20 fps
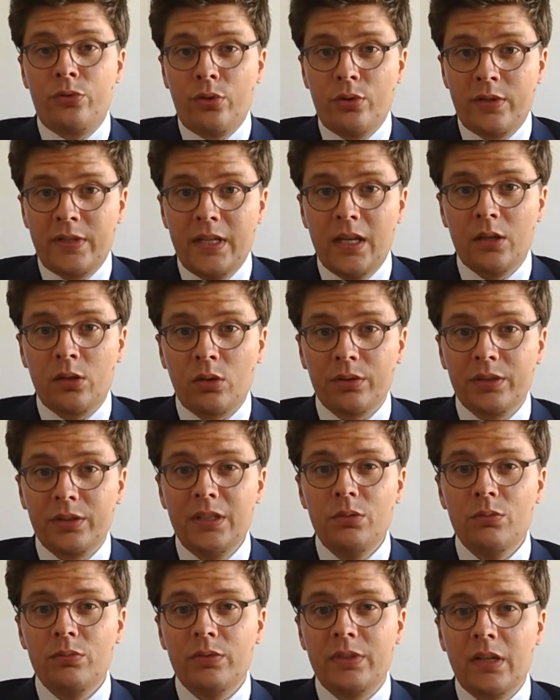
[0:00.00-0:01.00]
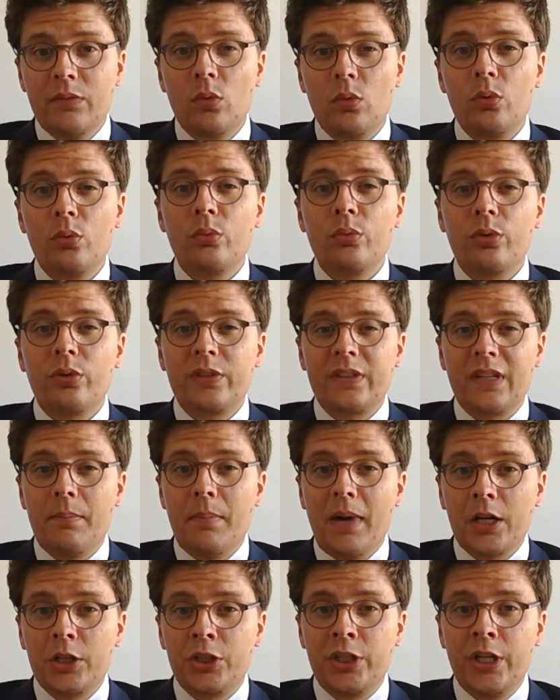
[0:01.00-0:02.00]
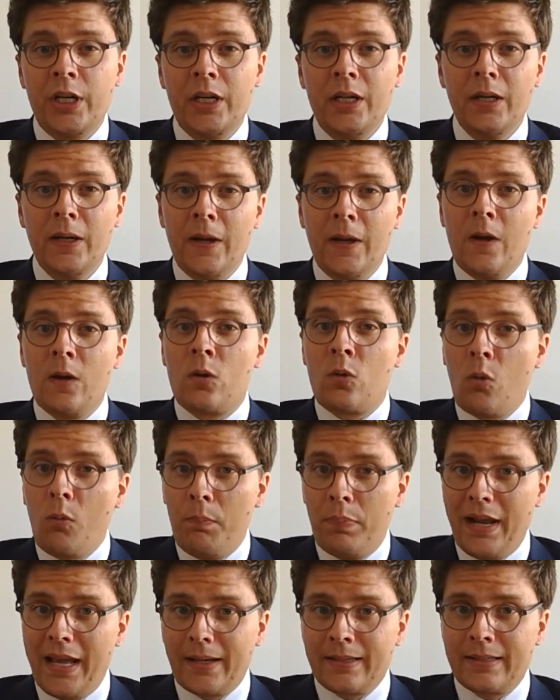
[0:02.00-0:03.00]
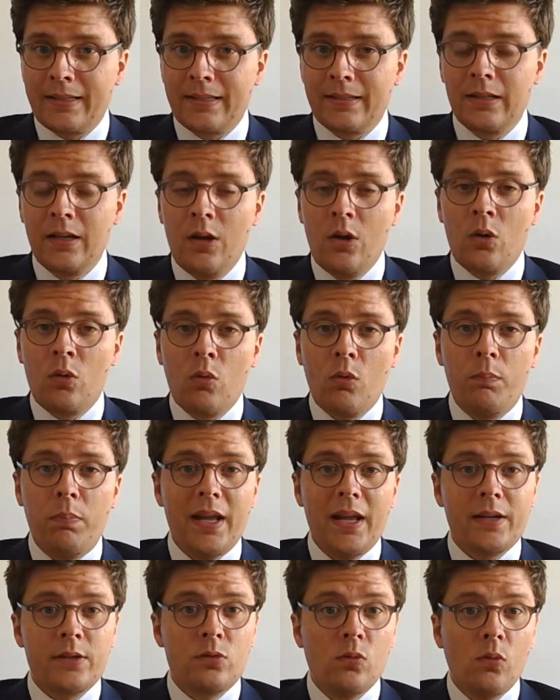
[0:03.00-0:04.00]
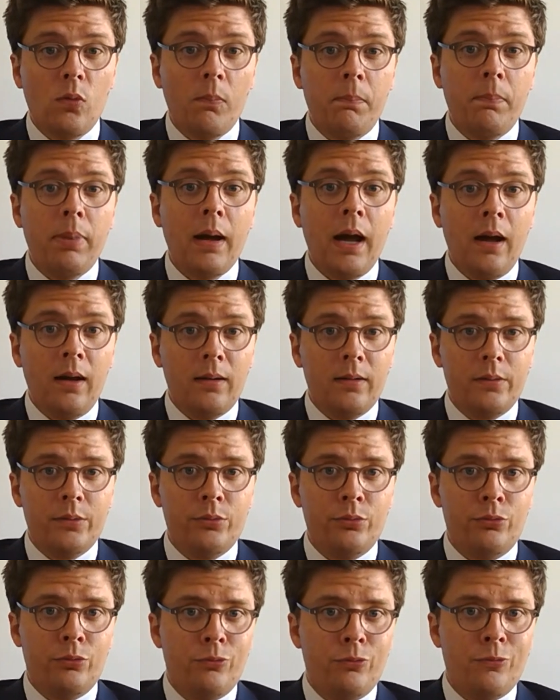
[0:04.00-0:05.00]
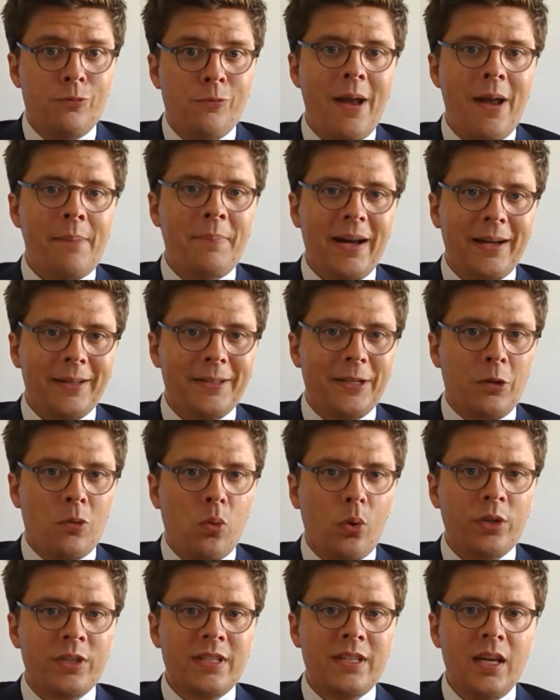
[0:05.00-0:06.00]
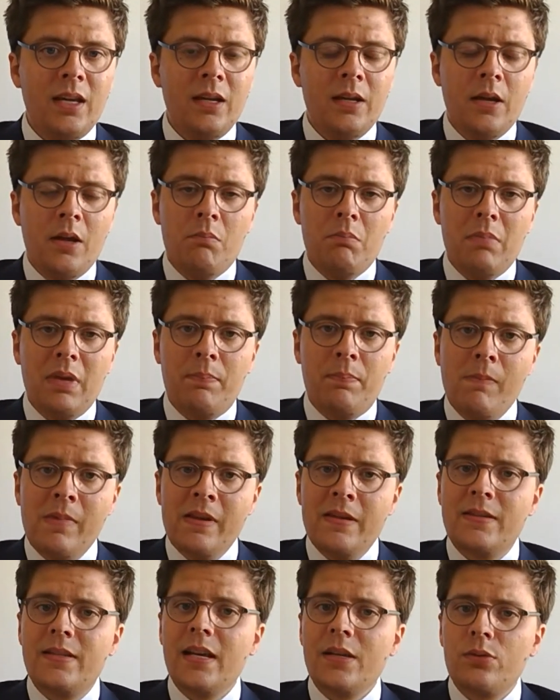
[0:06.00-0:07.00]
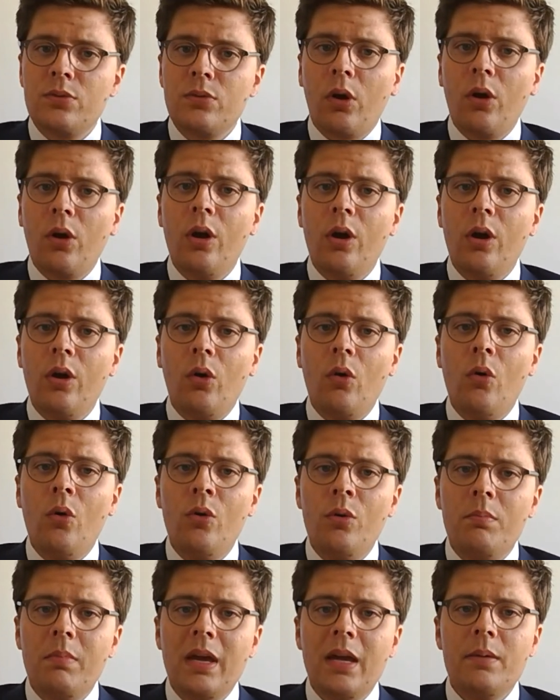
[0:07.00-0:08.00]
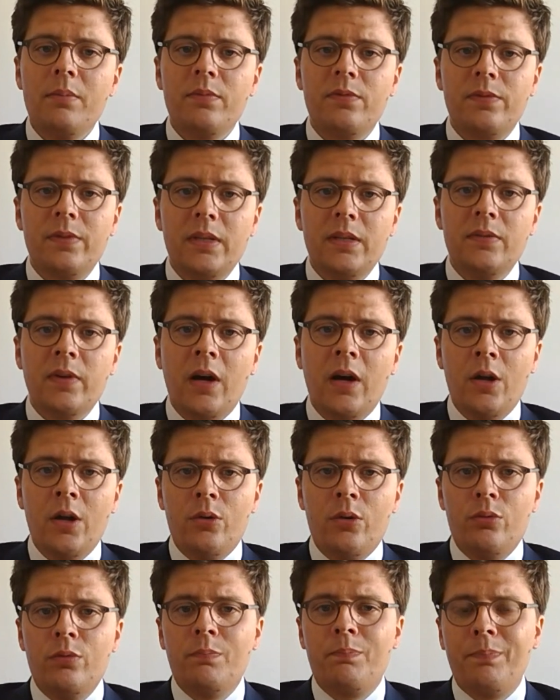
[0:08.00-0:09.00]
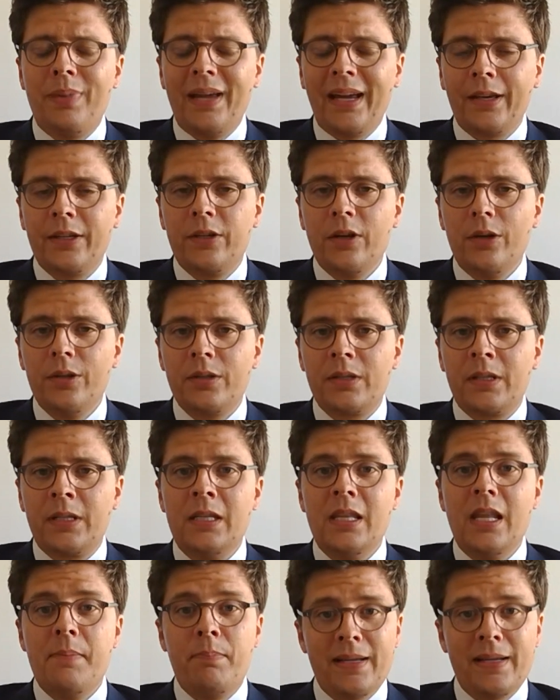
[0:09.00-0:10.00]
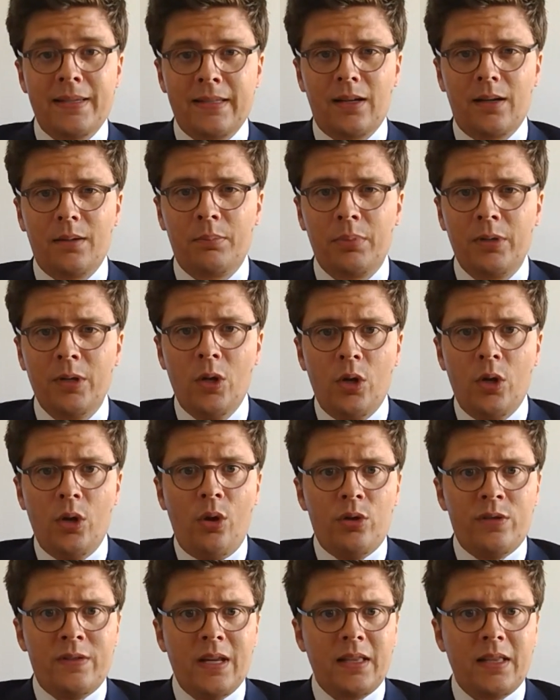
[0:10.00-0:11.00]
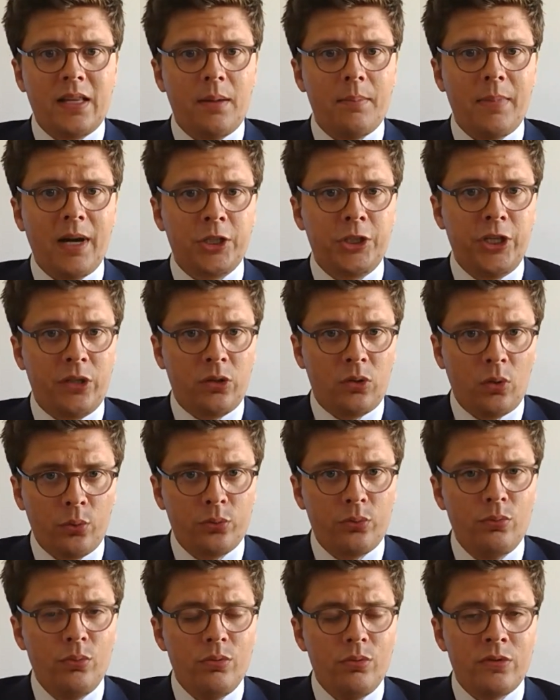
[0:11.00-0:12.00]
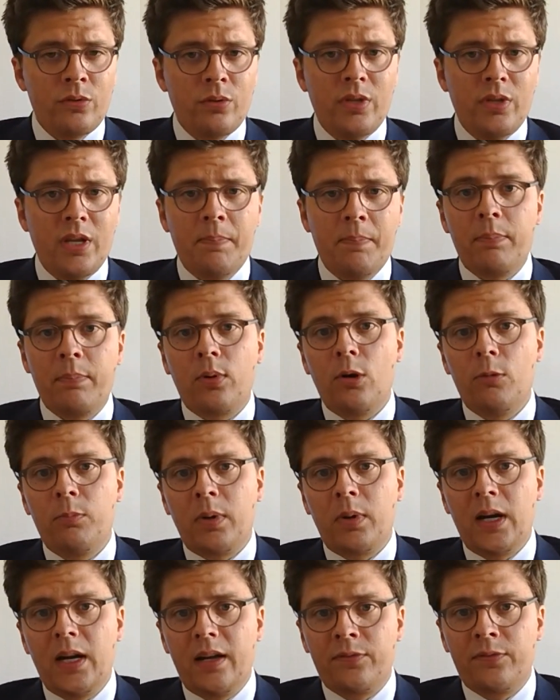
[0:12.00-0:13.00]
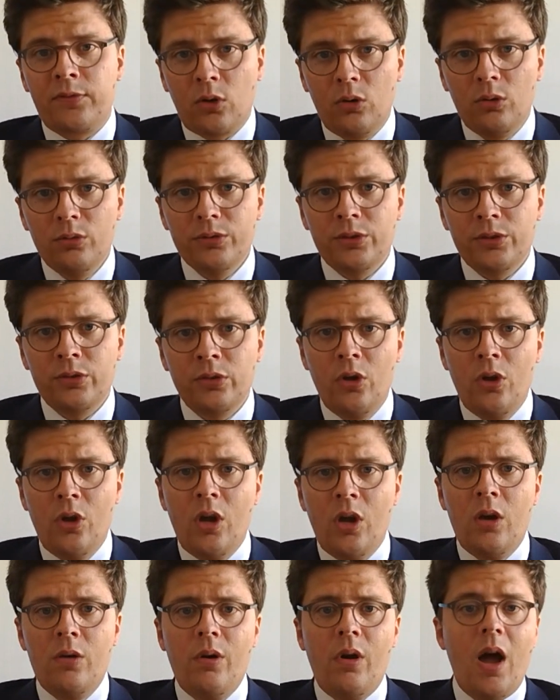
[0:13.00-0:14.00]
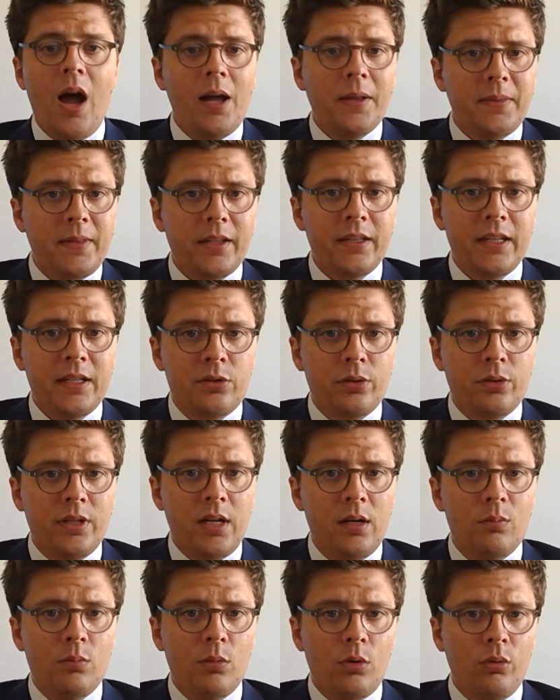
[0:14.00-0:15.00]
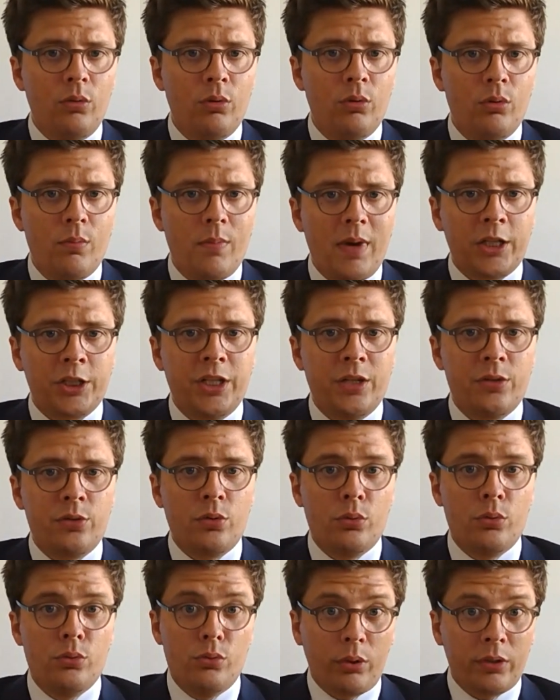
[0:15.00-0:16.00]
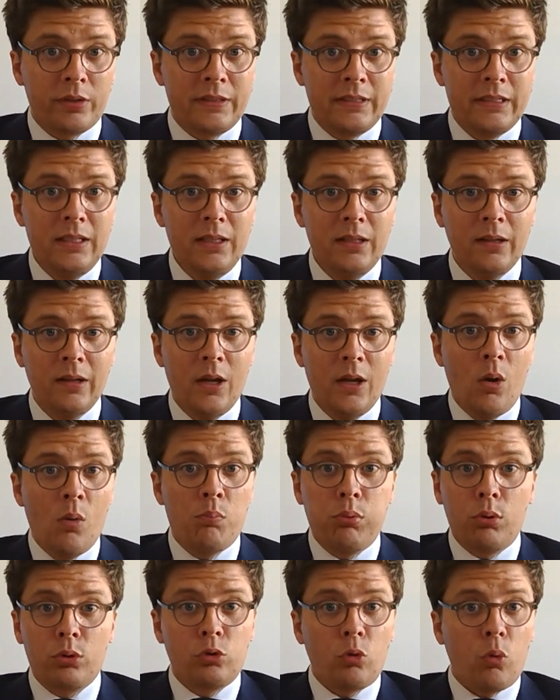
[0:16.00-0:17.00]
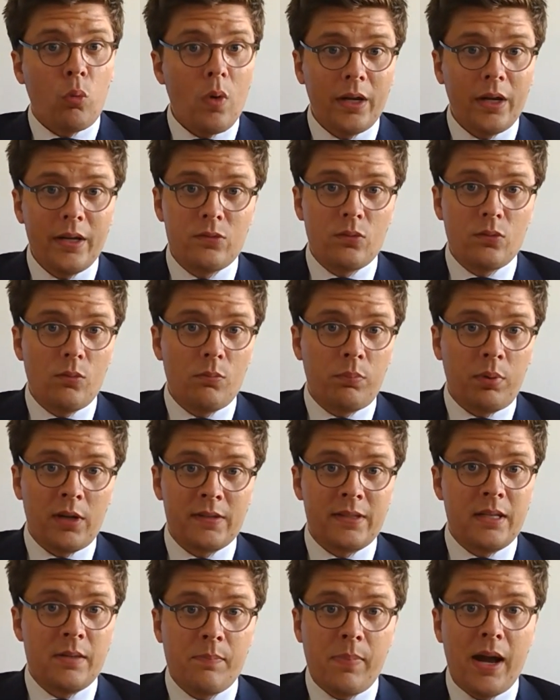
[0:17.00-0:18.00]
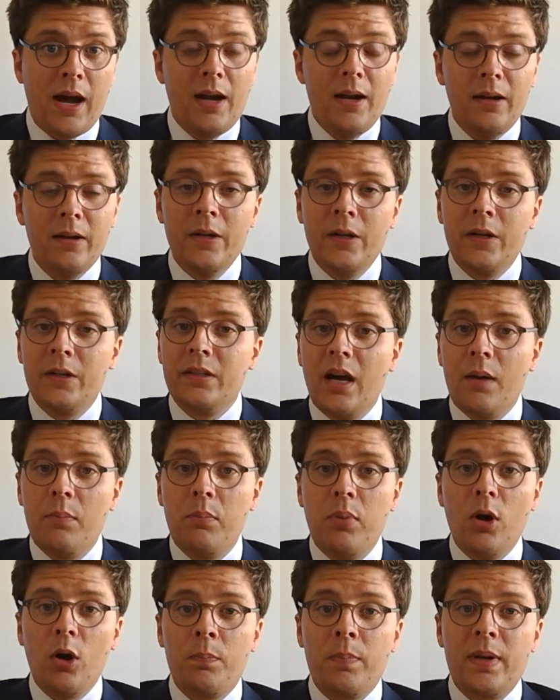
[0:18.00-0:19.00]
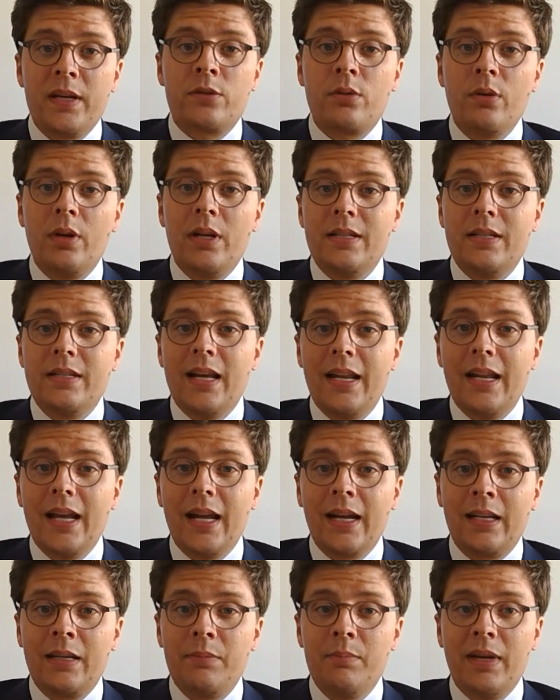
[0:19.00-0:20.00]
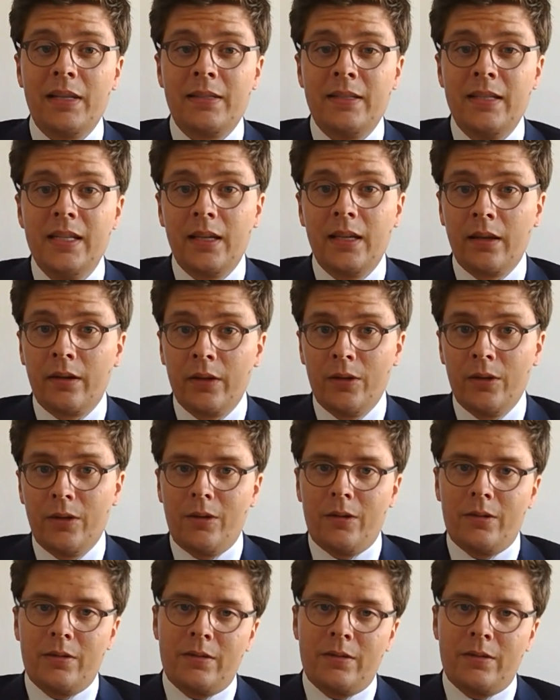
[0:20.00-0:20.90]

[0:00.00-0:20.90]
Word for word: Ceci étant dit, nous évoluons dans un marché complexe. Complexe non pas de la part des courtiers, mais les assureurs eux-mêmes vivent une période qui n'est pas simple. C'est un marché tendu, ce n'est pas propre à la France. Euh, internationalement, le marché se durcit pour trois raisons principales. D'abord parce que les aléas climatiques